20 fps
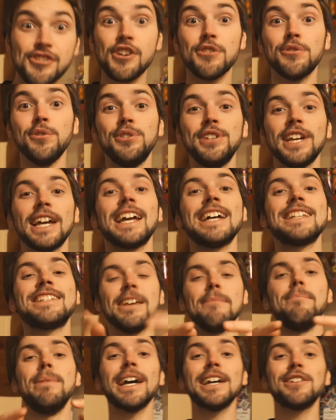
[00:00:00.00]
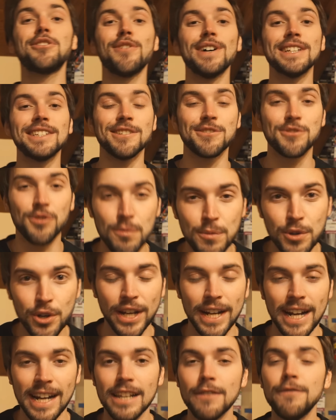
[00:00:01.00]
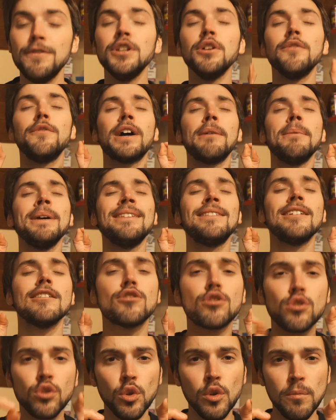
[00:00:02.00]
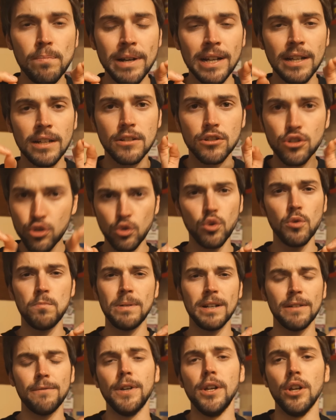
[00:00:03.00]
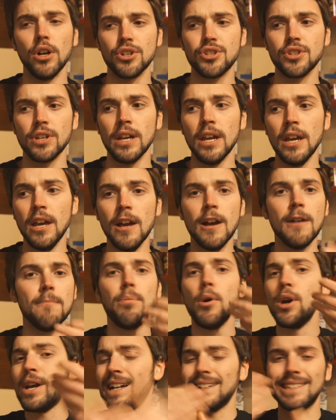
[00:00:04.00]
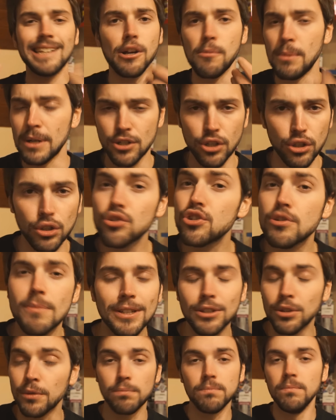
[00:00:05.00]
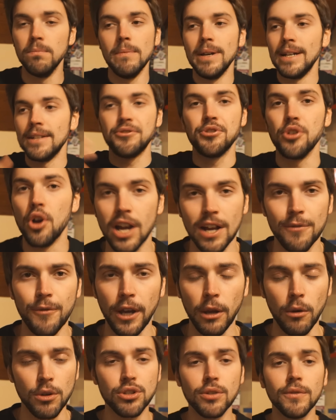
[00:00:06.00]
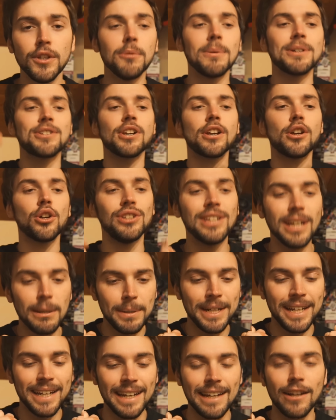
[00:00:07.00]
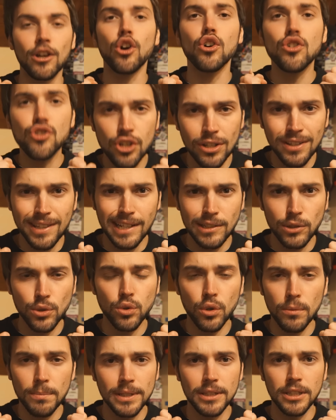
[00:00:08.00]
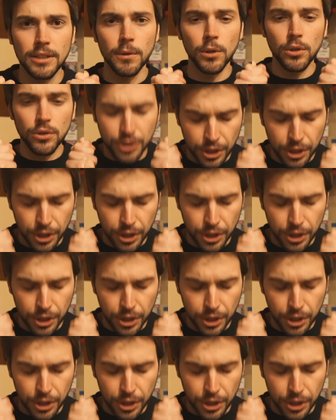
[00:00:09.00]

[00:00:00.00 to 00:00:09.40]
Ciao a tutti ragazzi e ben ritrovati sul mio canale, video veramente super super veloce. Poi in realtà come al solito ci metto mezz'ora a fare questo video ma cercherò di rimanere concentrato sull'obiettivo